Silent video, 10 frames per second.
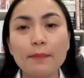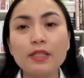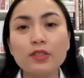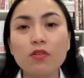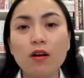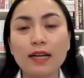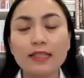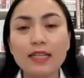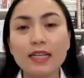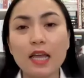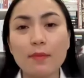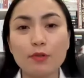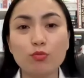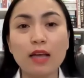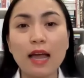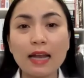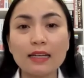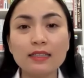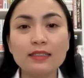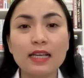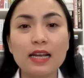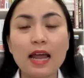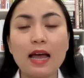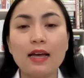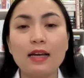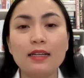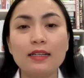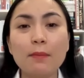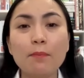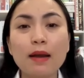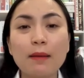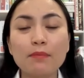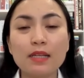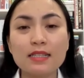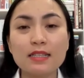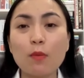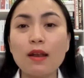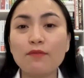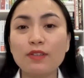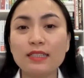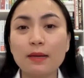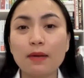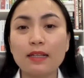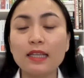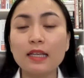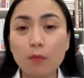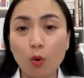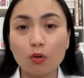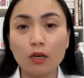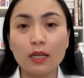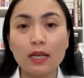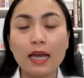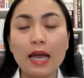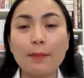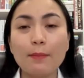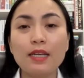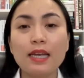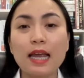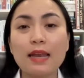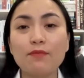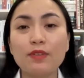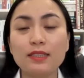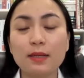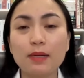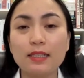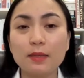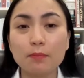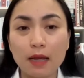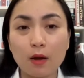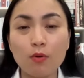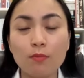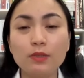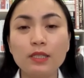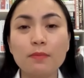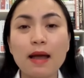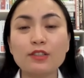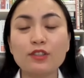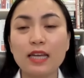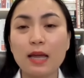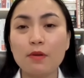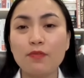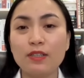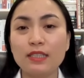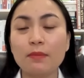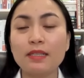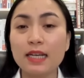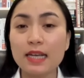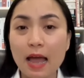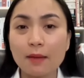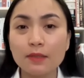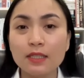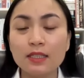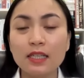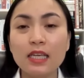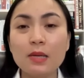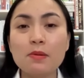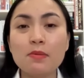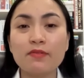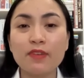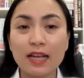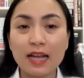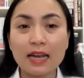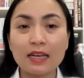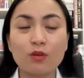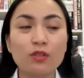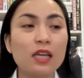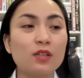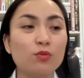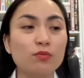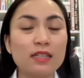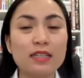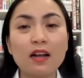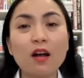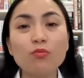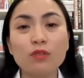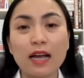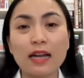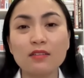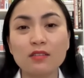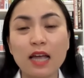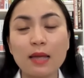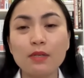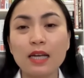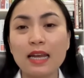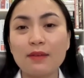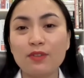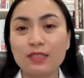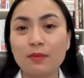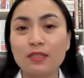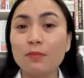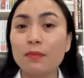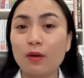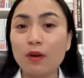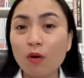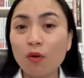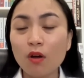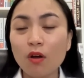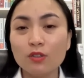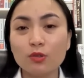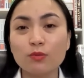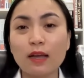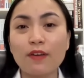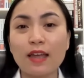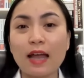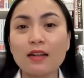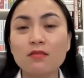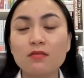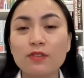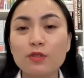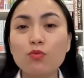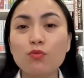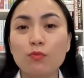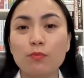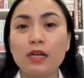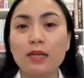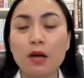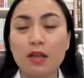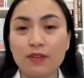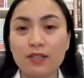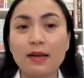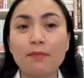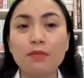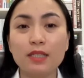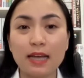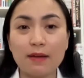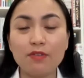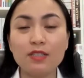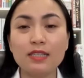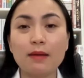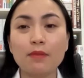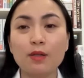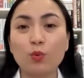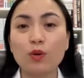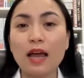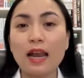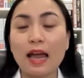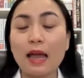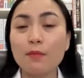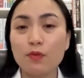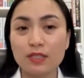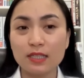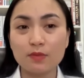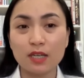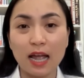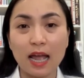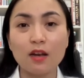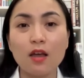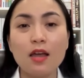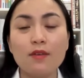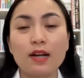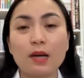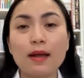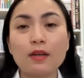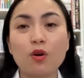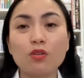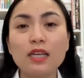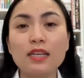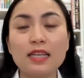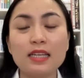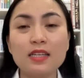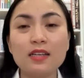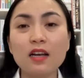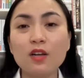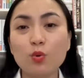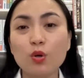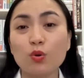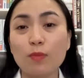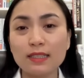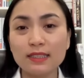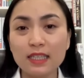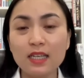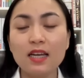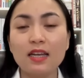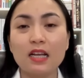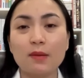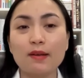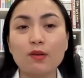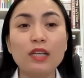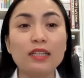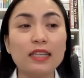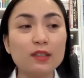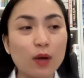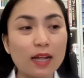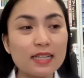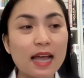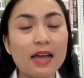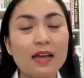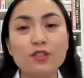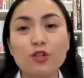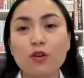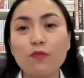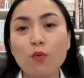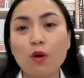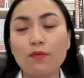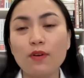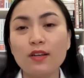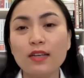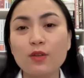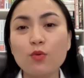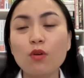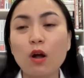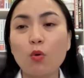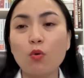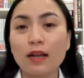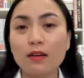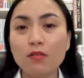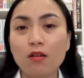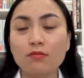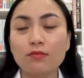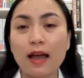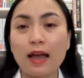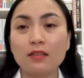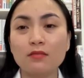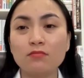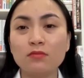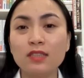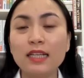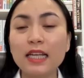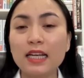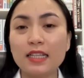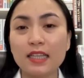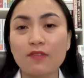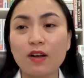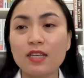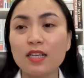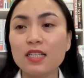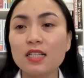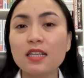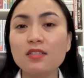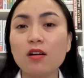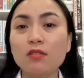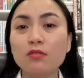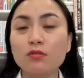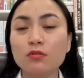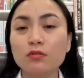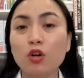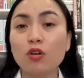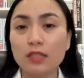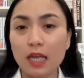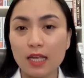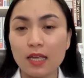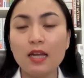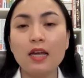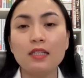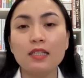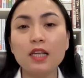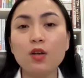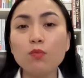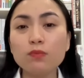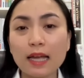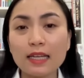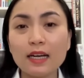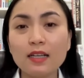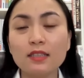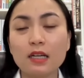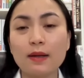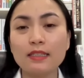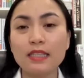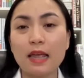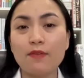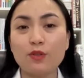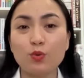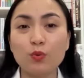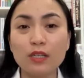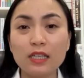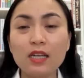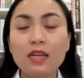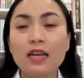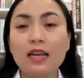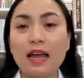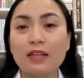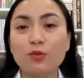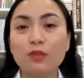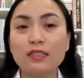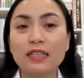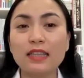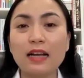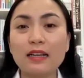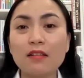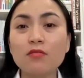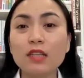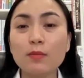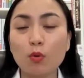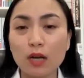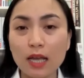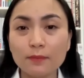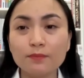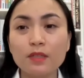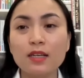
bình thường cái tỷ lệ mà chúng ta ăn ấy sẽ là 55 đến 65% là tinh bột 20 đến 25% là chất béo 13 cho đến 20% là chất đạm thì khi bị bệnh về gan thì có thể chúng ta sẽ không được ăn tới 20 25% là chất béo đâu. Chúng ta phải ăn ví dụ 17%, 18% mà tối đa là 20% chẳng hạn. Và các bạn có thể để ý những cái lời khuyên của bác sĩ để các bạn có thể tính toán ra cho nó phù hợp với cái nhu cầu năng lượng và cái tỷ lệ thành phần những cái chất dinh dưỡng cho cơ thể. Thế thì lúc này á, thì các anh chị em phải chú ý là chúng ta sẽ tăng cái lượng tinh bột lên